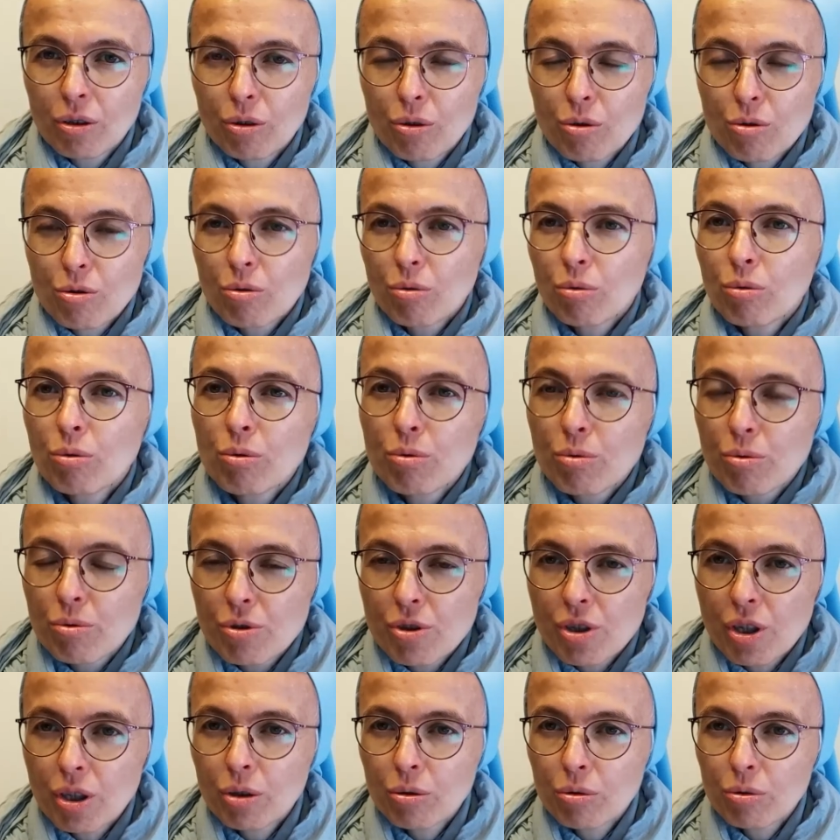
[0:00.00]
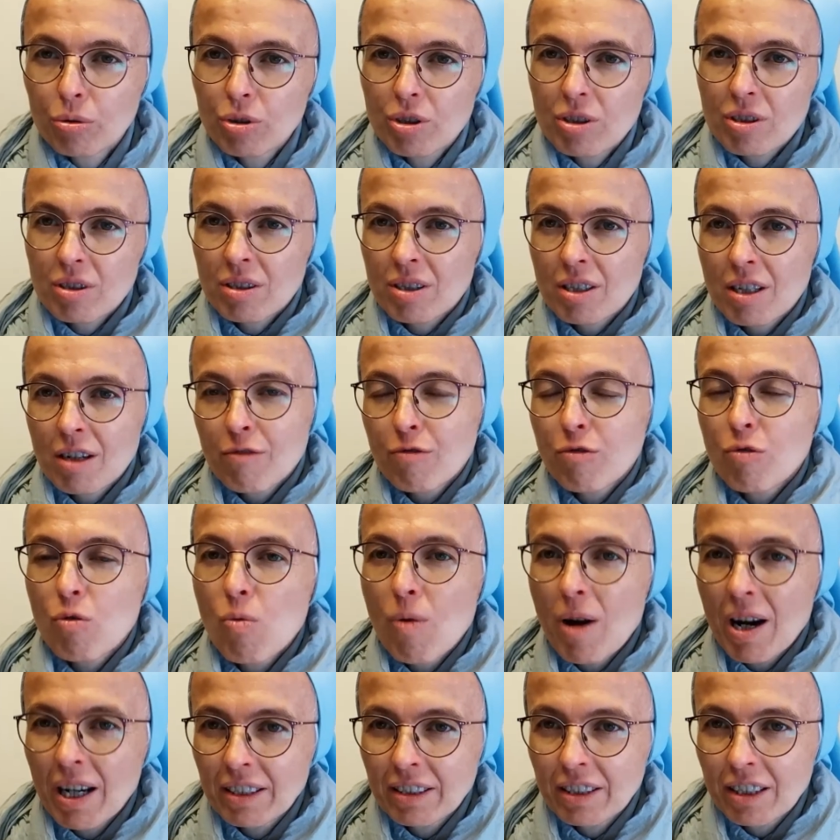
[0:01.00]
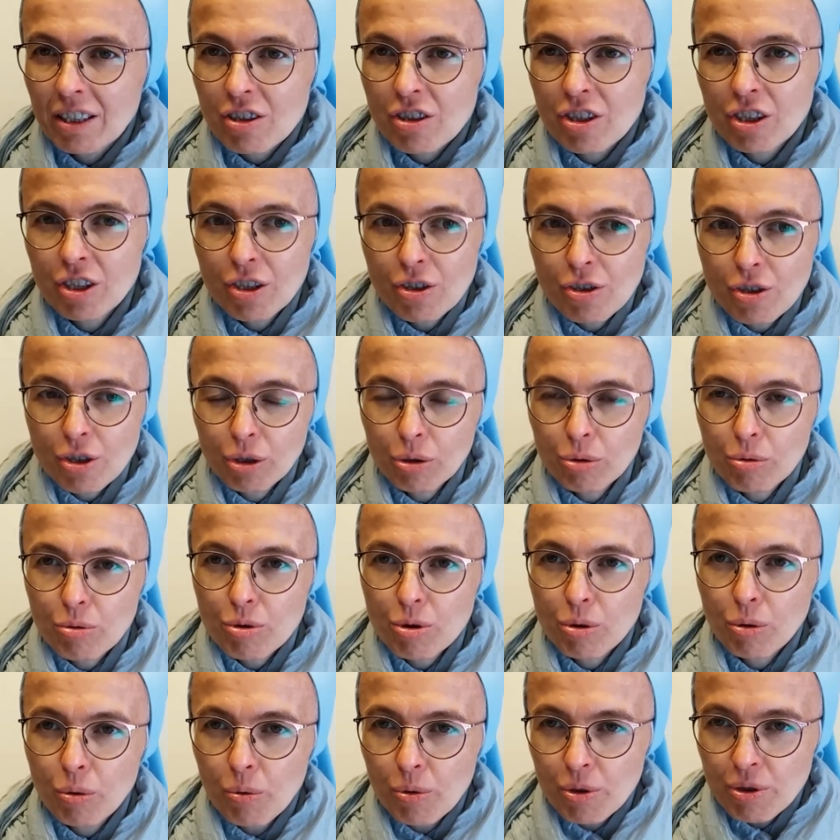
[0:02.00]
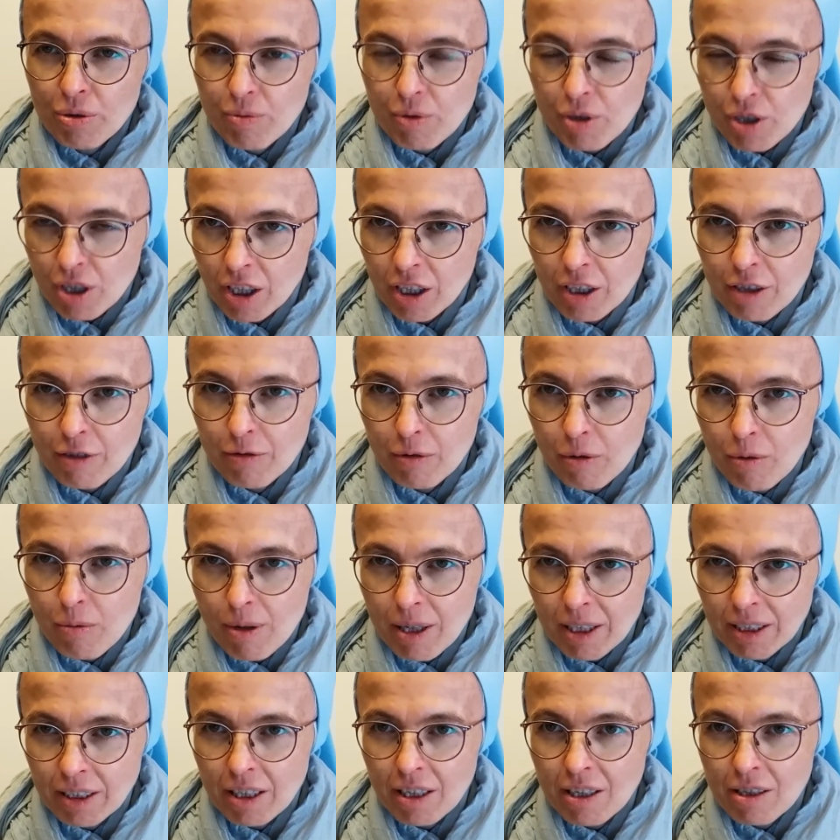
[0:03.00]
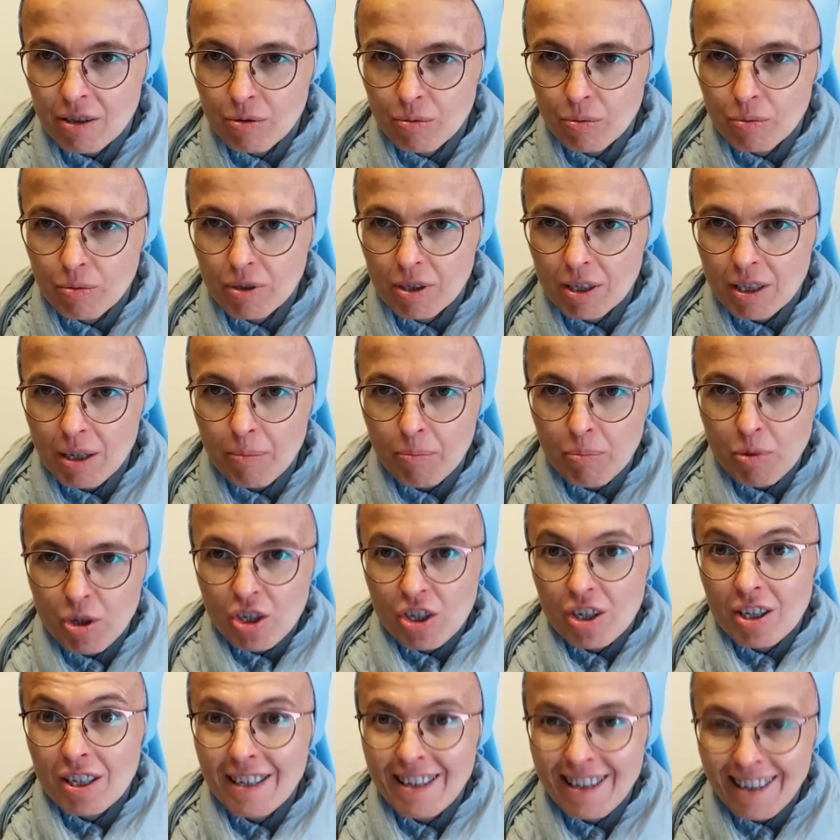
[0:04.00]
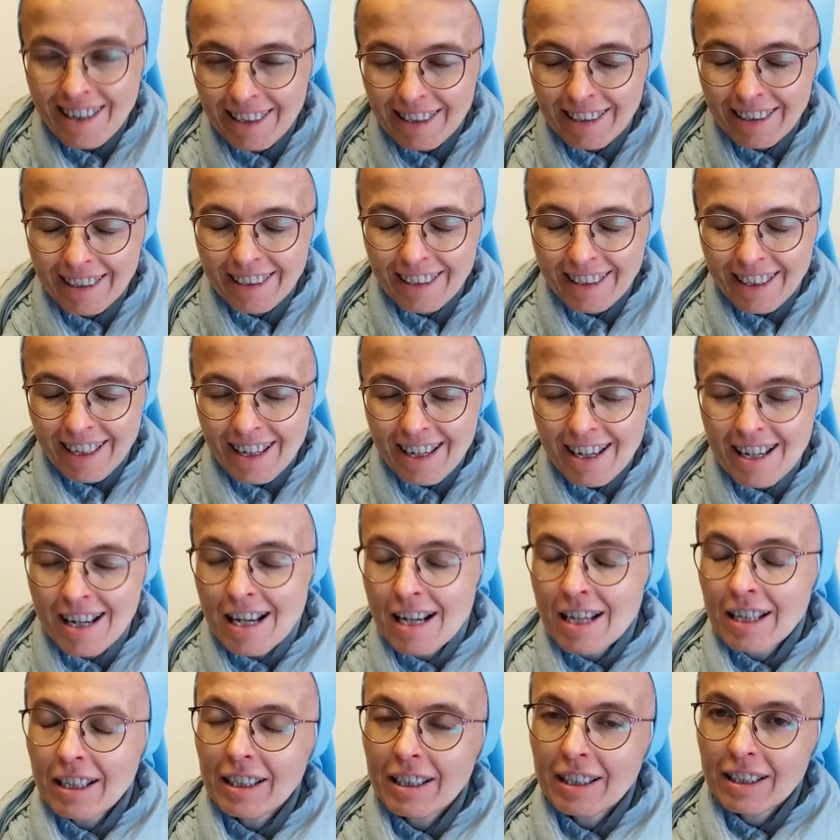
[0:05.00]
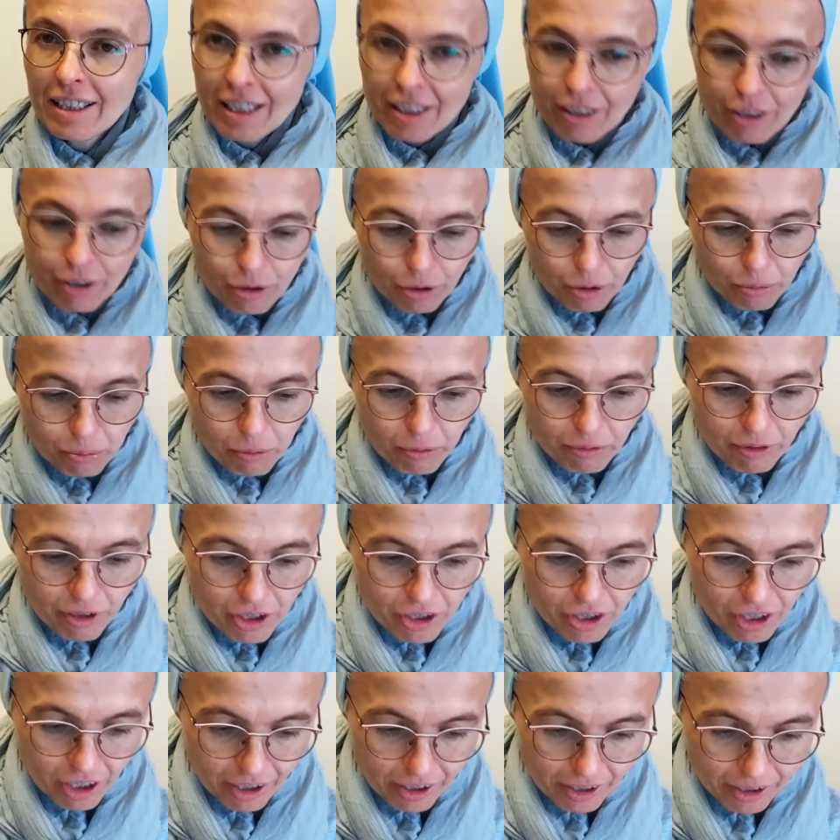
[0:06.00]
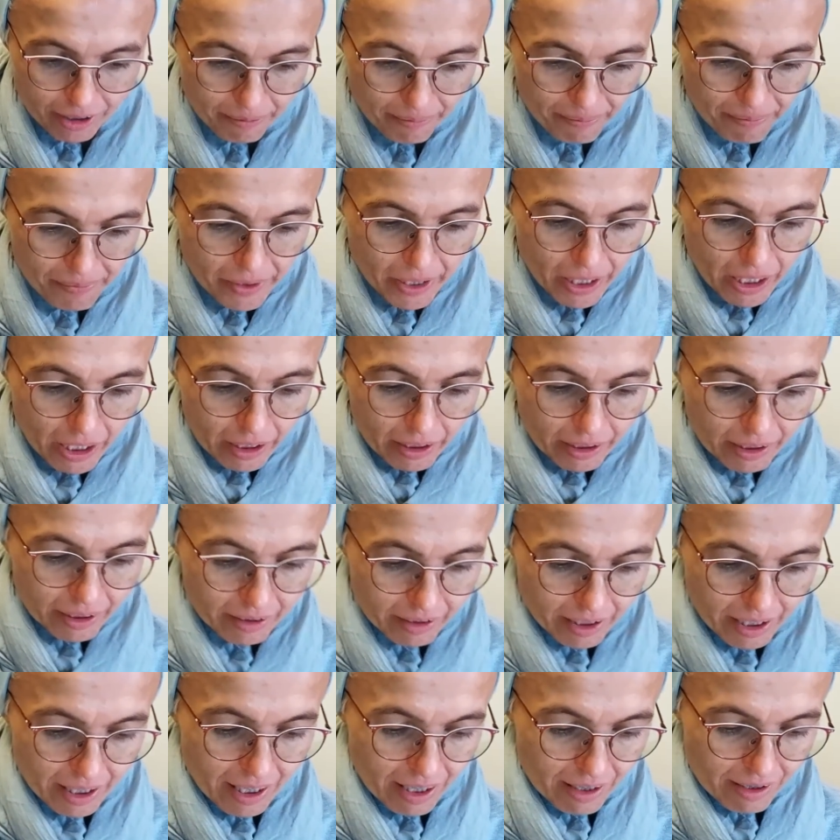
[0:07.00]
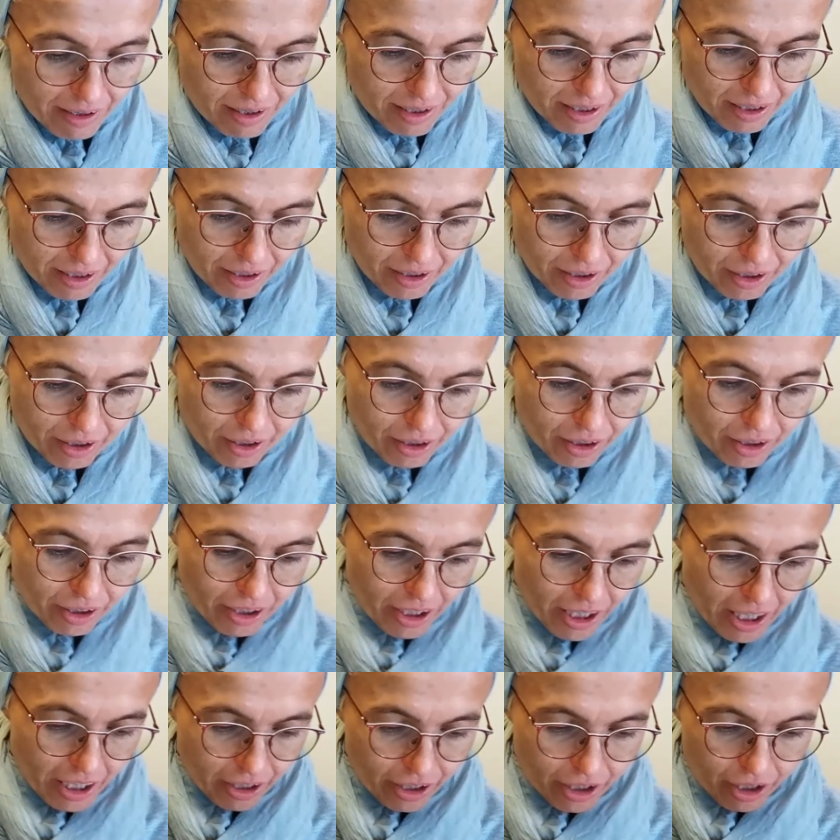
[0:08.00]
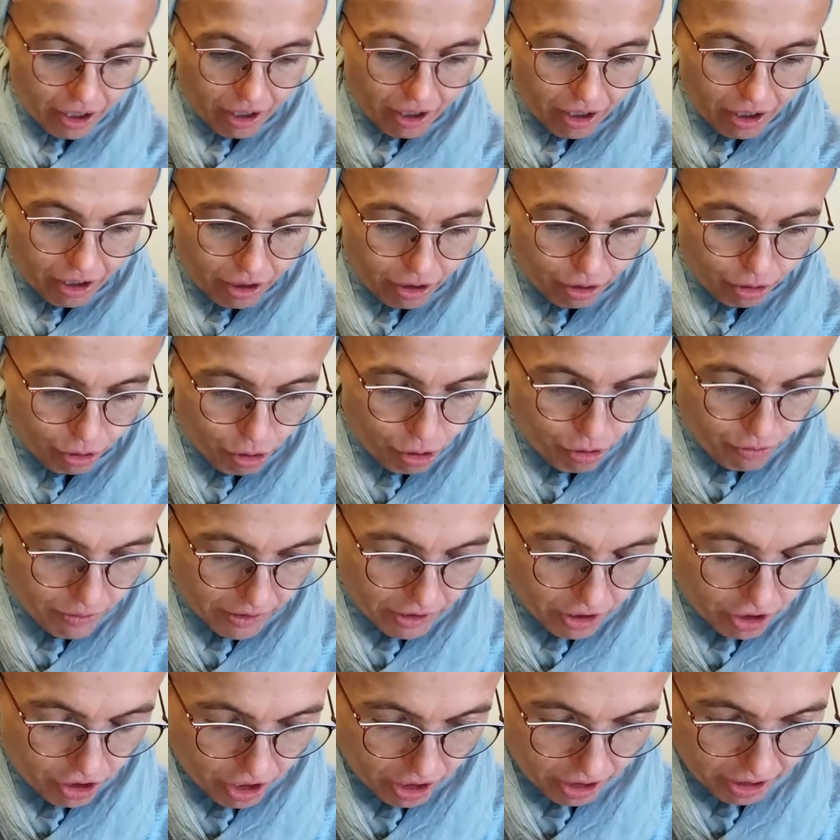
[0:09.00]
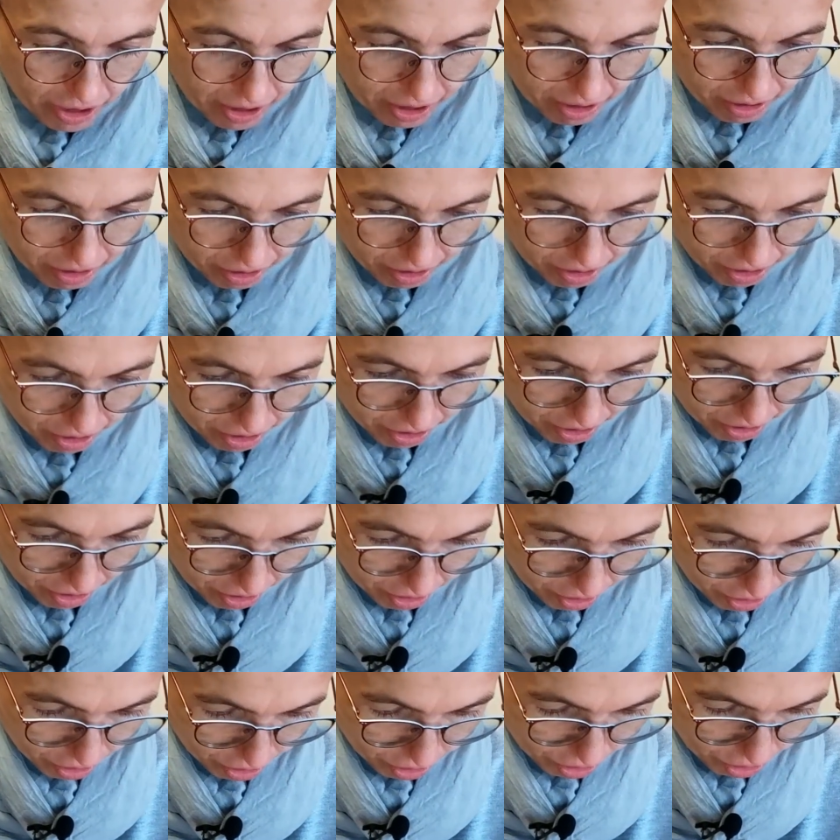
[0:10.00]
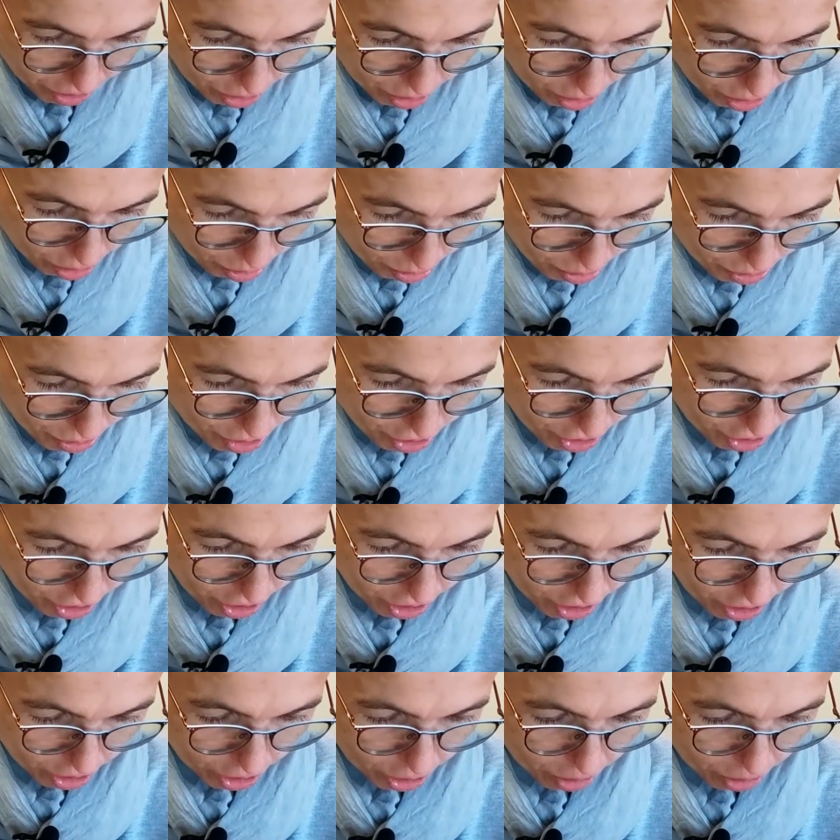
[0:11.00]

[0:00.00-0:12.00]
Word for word: to są ludzie z zawołania, czyli ci, którzy usłyszeli wołanie Jezusa, przyjęli podjęli je i na nie odpowiedzieli. I teraz, y, jakie y, doświadczenia tych y, ludzi